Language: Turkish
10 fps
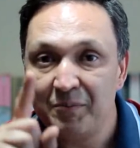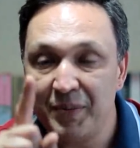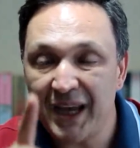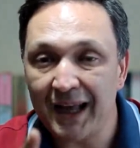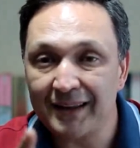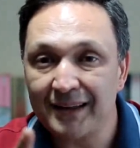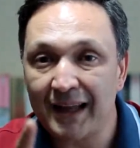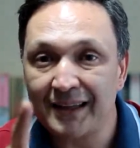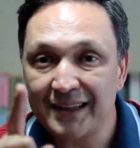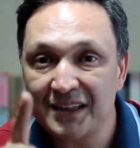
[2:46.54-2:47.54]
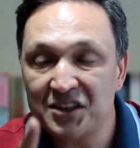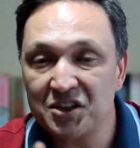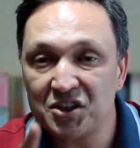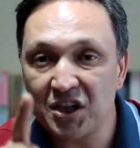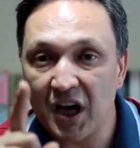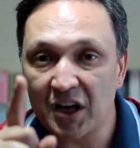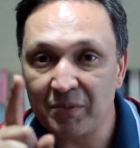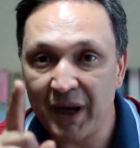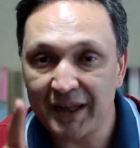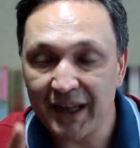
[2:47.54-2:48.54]
bir yandan işçi
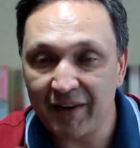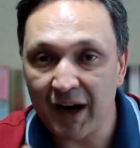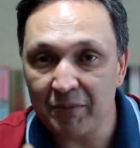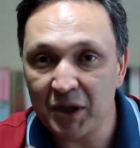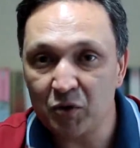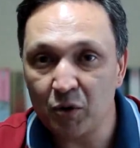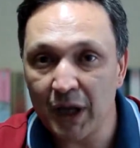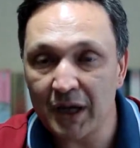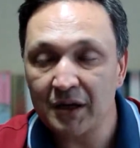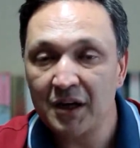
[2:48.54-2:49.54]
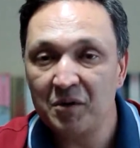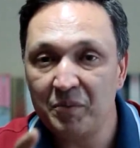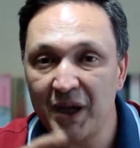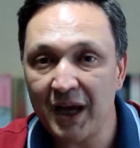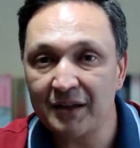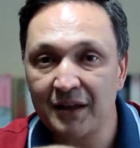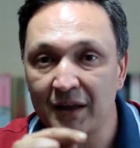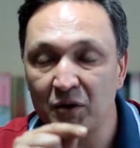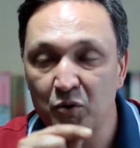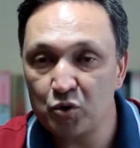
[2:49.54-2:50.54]
çıkartmaya devam ediyorlar, bir
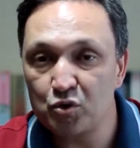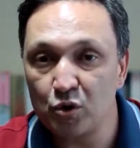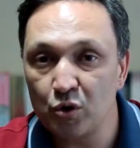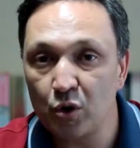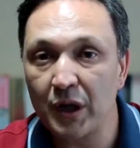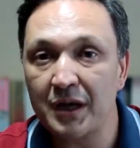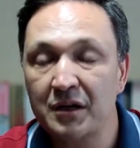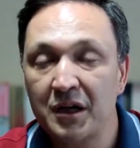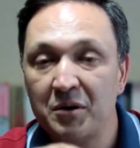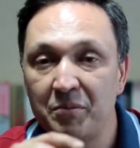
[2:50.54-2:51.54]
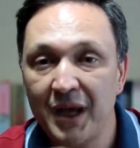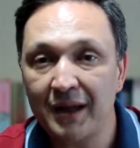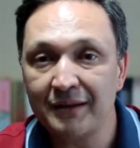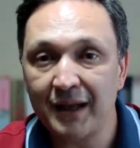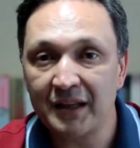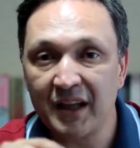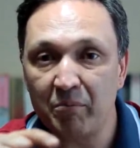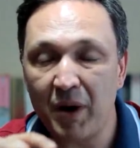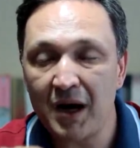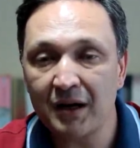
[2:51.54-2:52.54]
yandan küçülüyorlar, bir yandan
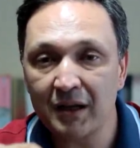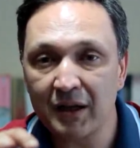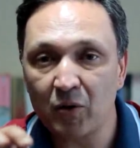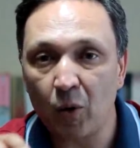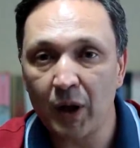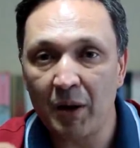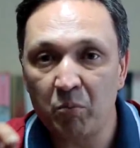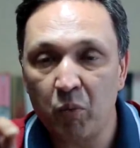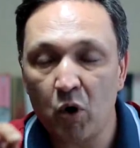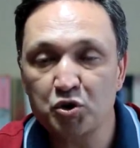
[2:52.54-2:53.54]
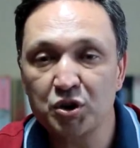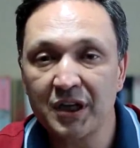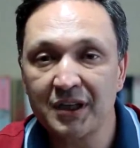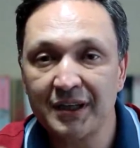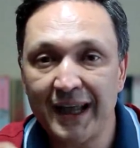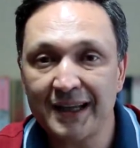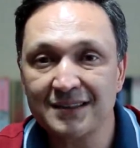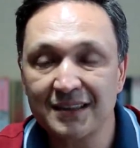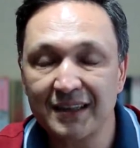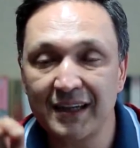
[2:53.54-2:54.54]
da bankaları olan borçlarını ne
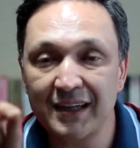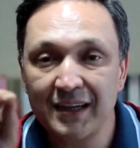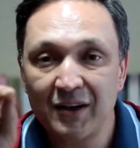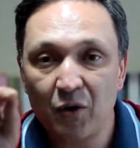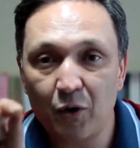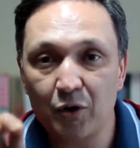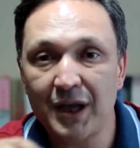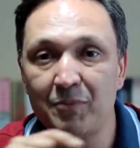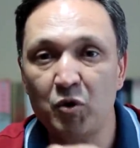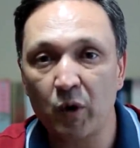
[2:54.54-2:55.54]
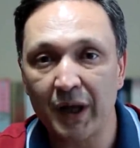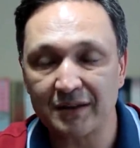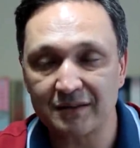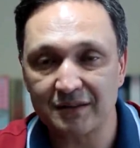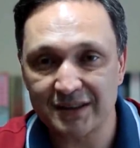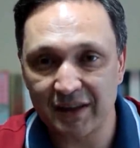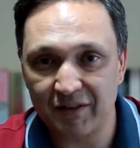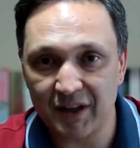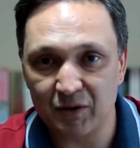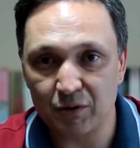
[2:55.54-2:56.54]
yazık ki ödemiyorlar
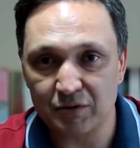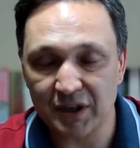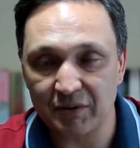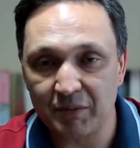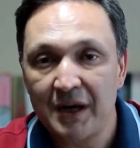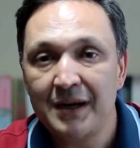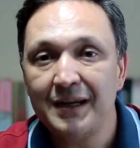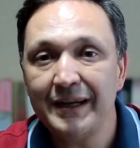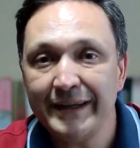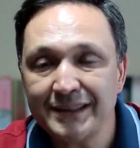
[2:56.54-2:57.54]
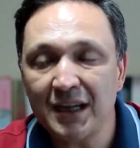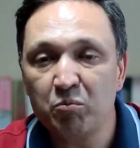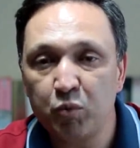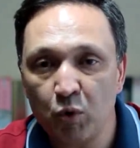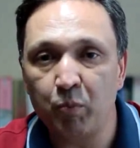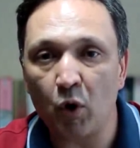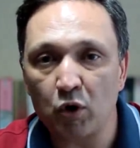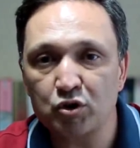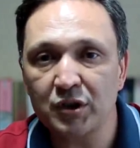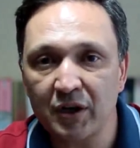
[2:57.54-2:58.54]
sevgili dostlarım. İşte bu
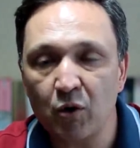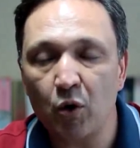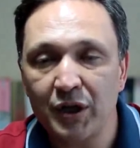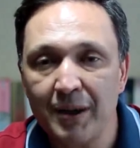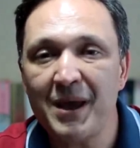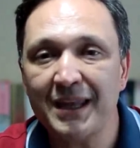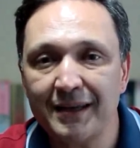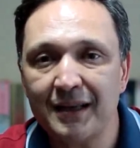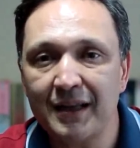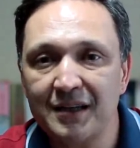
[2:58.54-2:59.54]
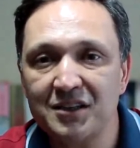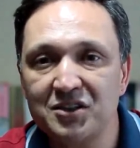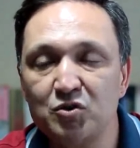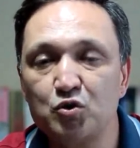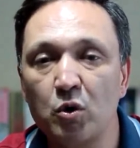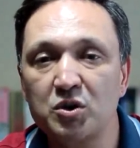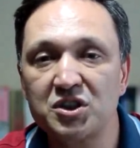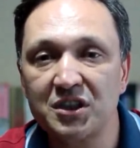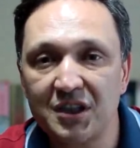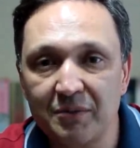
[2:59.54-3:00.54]
borçları ödemedikleri için çok
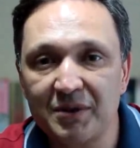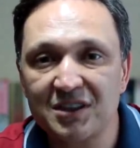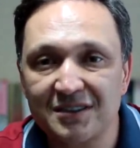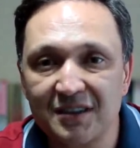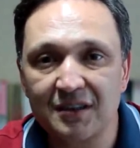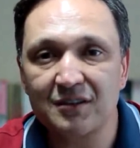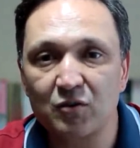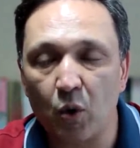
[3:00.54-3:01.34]
ciddi bir sıkıntı